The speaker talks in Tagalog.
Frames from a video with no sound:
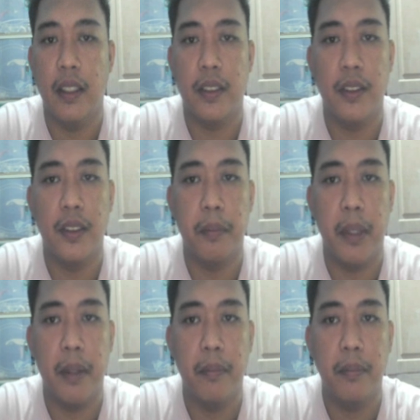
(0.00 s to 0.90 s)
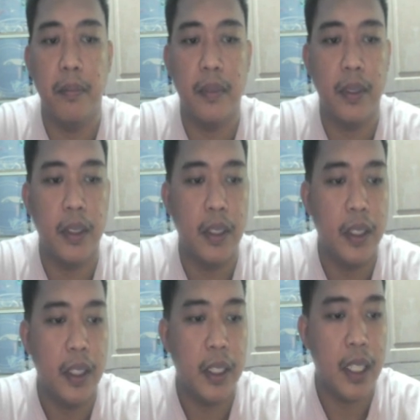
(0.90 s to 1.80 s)
Ito yung BEM.
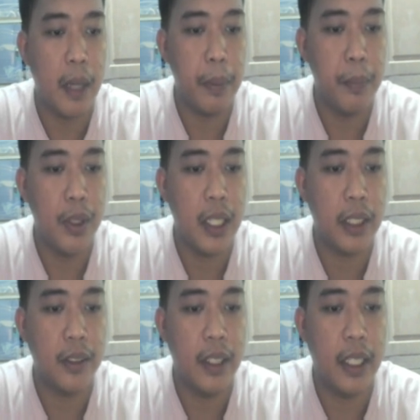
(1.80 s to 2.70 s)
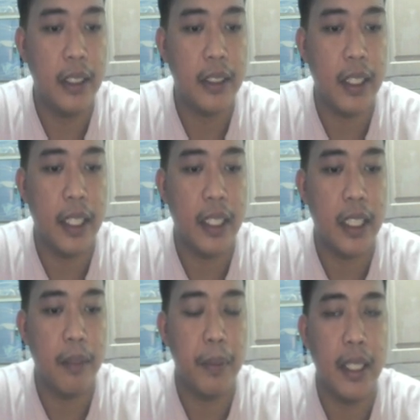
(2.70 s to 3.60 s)
Copy mo lang ito guys.
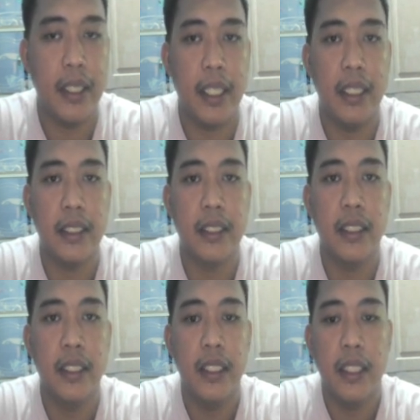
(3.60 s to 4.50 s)
Ayan, copy address.